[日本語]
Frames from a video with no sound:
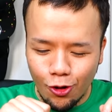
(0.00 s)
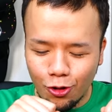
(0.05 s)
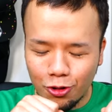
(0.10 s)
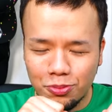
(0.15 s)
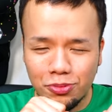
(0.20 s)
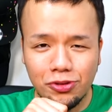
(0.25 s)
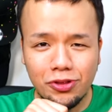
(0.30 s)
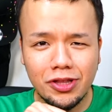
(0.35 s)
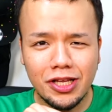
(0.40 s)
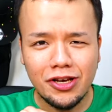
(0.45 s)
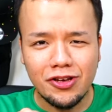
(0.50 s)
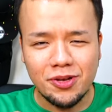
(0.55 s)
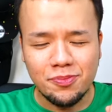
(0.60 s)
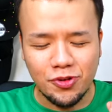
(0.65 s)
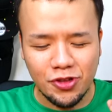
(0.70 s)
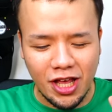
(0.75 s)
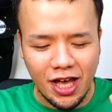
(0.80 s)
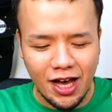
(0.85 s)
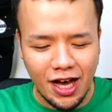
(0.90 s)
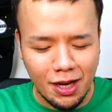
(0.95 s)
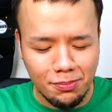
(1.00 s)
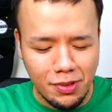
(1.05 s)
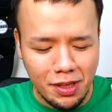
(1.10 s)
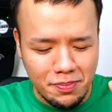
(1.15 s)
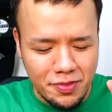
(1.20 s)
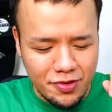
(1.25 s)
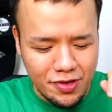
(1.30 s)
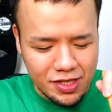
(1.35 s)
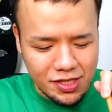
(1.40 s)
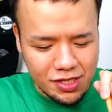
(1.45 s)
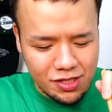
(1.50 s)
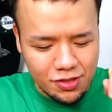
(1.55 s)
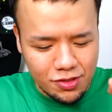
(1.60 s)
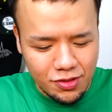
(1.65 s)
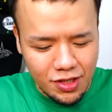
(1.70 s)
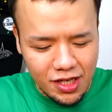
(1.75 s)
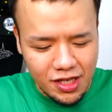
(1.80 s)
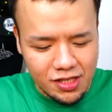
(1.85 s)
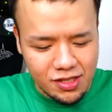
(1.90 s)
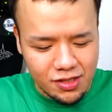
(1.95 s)
思ったよりもね、甘みは
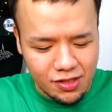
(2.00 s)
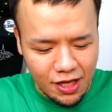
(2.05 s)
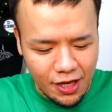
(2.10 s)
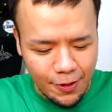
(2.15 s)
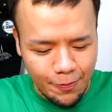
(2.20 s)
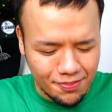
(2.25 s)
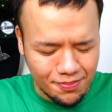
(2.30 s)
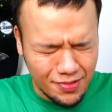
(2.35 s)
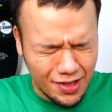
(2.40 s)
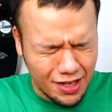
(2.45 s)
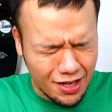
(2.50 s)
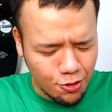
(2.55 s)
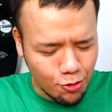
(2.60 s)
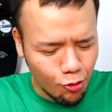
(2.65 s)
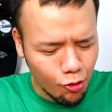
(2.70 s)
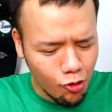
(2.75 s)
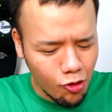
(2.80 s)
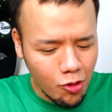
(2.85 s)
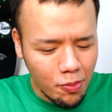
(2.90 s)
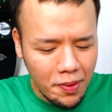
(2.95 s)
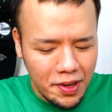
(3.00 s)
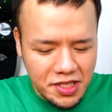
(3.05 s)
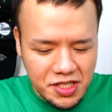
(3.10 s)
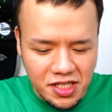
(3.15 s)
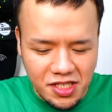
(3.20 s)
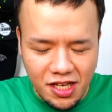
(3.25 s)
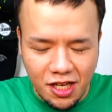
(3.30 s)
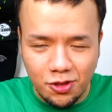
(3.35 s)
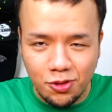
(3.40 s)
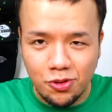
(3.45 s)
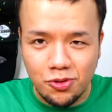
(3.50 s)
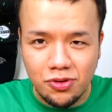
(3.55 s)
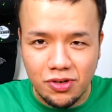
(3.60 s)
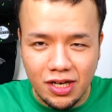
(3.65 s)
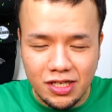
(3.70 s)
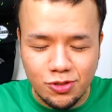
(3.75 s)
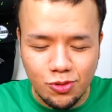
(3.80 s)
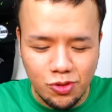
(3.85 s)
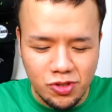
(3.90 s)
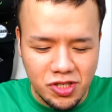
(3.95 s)
少ないですね。なんか香ばしさという
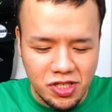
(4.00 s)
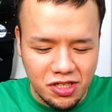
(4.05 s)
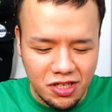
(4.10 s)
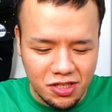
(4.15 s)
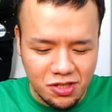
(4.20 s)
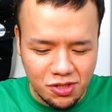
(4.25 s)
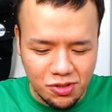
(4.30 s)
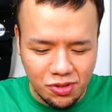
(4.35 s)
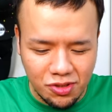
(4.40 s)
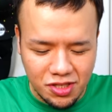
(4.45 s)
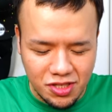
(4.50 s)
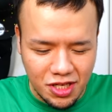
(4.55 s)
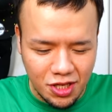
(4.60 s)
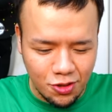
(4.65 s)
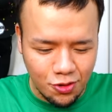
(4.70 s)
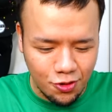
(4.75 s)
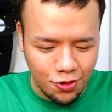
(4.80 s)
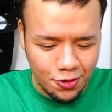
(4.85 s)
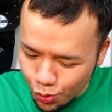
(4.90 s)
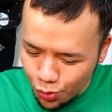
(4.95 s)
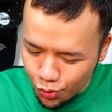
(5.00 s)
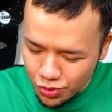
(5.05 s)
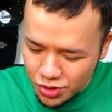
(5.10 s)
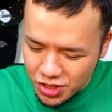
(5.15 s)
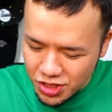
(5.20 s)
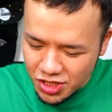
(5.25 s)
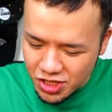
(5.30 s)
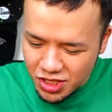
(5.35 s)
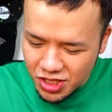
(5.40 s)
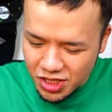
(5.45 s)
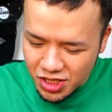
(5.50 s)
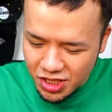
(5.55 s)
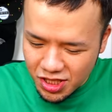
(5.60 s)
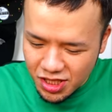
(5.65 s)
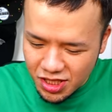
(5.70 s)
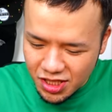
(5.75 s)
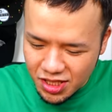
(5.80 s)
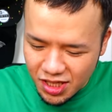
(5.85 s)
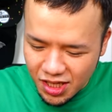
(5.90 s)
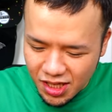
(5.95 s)
か、そっちが強いんですけど、美味
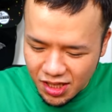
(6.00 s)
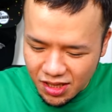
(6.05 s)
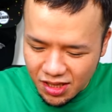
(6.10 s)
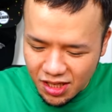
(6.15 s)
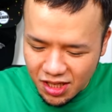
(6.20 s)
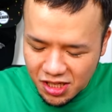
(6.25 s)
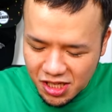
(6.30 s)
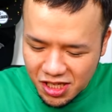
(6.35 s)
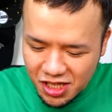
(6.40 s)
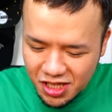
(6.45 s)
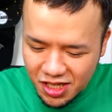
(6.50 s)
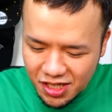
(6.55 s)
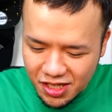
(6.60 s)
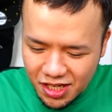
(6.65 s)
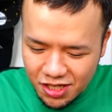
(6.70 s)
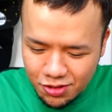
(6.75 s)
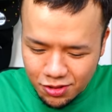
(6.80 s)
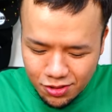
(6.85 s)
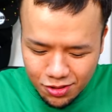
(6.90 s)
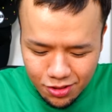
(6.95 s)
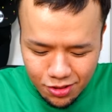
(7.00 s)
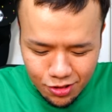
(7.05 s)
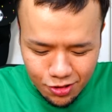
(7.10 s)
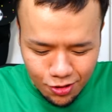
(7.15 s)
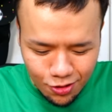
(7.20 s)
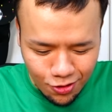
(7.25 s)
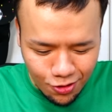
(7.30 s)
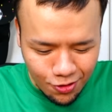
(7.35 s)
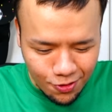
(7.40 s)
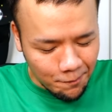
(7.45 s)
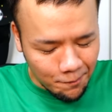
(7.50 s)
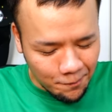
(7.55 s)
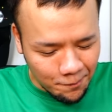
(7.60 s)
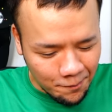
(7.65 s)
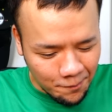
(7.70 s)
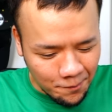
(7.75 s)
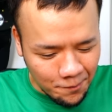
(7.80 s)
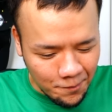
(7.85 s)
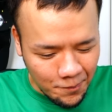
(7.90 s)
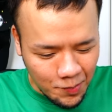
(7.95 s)
しいかって聞かれると、うー
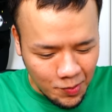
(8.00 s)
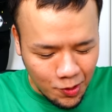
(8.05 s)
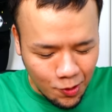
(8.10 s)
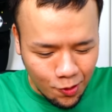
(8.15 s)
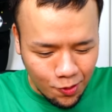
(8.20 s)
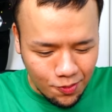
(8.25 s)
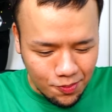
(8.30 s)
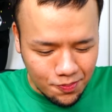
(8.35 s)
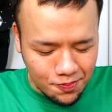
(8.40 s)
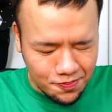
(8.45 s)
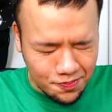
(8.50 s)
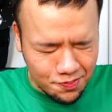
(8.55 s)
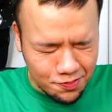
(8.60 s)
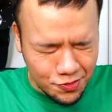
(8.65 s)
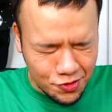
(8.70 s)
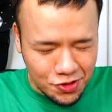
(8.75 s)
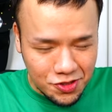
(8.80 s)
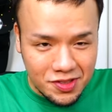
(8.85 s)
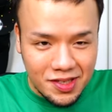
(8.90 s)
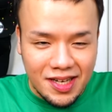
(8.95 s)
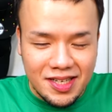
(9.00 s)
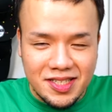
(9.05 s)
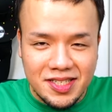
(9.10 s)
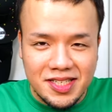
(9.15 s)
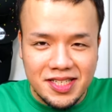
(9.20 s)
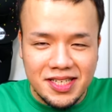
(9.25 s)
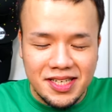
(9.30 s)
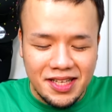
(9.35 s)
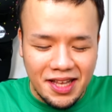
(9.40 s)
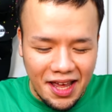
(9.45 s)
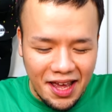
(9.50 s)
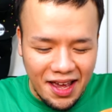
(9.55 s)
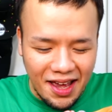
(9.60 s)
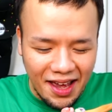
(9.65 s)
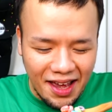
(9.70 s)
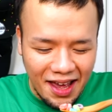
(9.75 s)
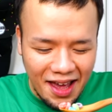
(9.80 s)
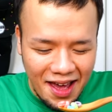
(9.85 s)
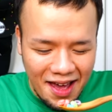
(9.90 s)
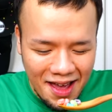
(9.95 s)
ん、難しい
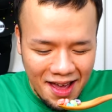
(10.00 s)
ね。